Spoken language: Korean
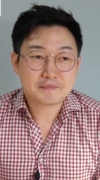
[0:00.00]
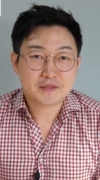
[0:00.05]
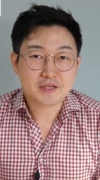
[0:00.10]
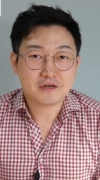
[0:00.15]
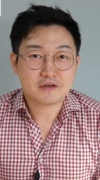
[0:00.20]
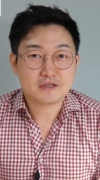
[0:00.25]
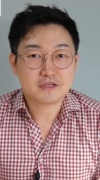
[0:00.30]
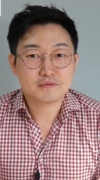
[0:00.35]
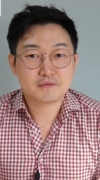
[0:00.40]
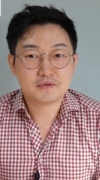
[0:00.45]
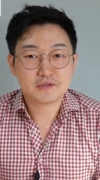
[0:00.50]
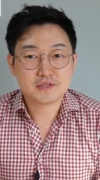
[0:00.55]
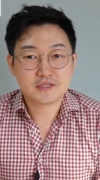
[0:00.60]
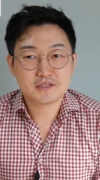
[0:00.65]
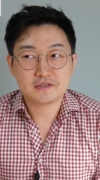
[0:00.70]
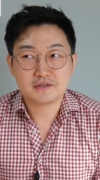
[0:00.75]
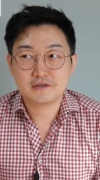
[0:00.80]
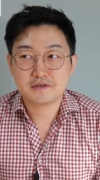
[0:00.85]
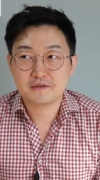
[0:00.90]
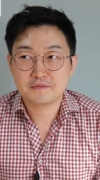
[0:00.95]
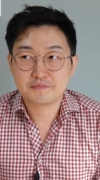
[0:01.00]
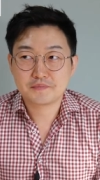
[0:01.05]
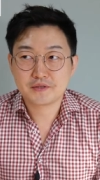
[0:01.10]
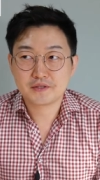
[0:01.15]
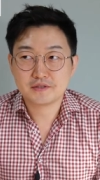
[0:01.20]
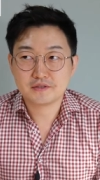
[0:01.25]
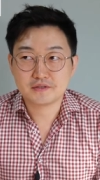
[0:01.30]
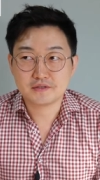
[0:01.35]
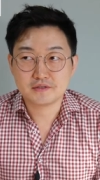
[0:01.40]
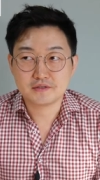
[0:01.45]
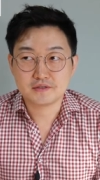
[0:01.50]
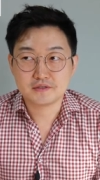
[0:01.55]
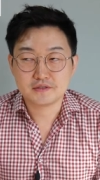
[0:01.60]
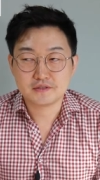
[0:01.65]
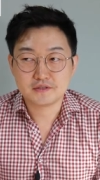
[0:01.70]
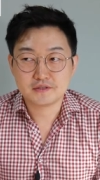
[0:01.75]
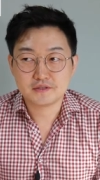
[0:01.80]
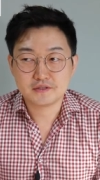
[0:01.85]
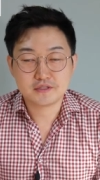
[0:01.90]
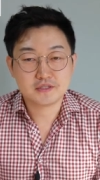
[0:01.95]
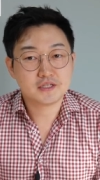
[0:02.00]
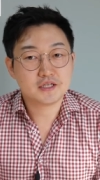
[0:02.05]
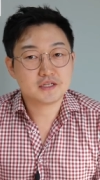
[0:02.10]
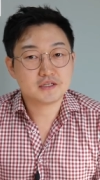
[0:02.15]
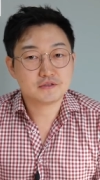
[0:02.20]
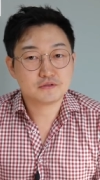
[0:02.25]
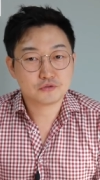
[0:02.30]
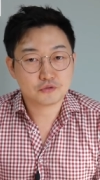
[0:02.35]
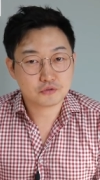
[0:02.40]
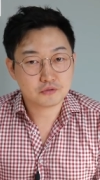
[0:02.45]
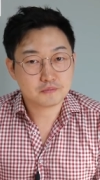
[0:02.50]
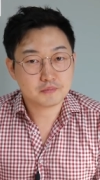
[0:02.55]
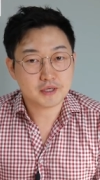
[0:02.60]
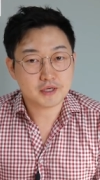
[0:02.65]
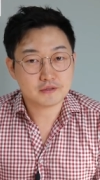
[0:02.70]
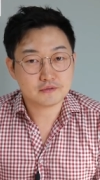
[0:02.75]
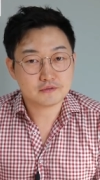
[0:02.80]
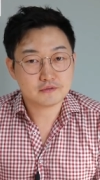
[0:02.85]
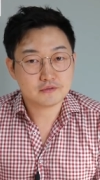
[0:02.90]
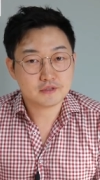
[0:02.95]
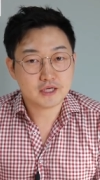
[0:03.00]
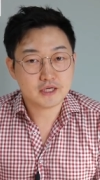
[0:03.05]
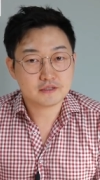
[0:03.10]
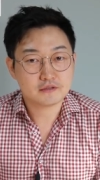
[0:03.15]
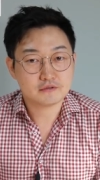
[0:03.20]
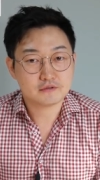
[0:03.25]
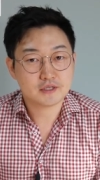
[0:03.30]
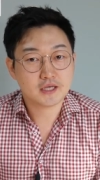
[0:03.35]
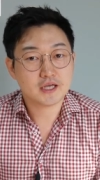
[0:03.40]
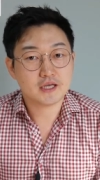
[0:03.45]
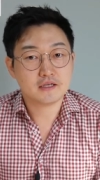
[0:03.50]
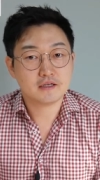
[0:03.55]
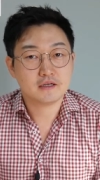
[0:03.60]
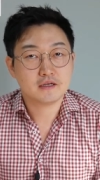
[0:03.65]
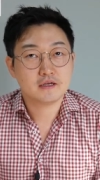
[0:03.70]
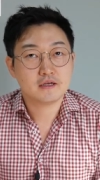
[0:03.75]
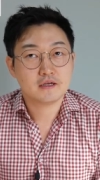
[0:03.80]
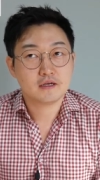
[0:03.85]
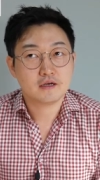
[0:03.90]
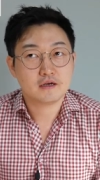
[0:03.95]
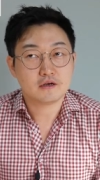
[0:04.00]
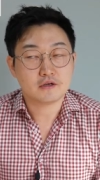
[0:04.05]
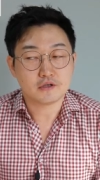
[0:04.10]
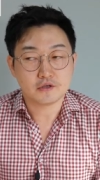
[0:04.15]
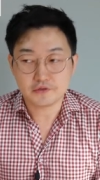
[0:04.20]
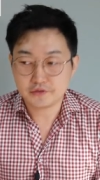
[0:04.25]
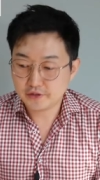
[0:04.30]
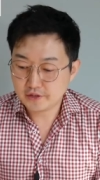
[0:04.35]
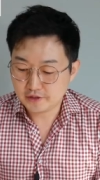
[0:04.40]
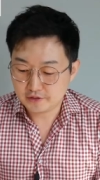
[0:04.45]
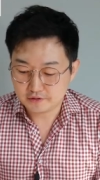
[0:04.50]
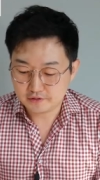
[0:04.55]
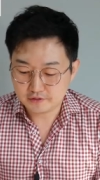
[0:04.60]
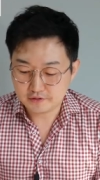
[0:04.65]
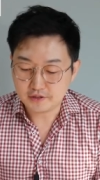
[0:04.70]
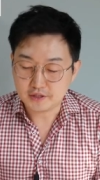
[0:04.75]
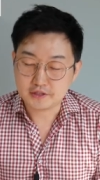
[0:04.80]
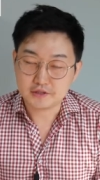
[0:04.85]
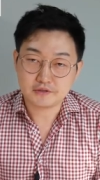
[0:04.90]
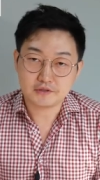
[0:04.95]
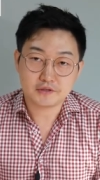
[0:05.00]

어, 일본에서 그 의대를 졸업하고 한국의 어, 연대였던 것 같아요.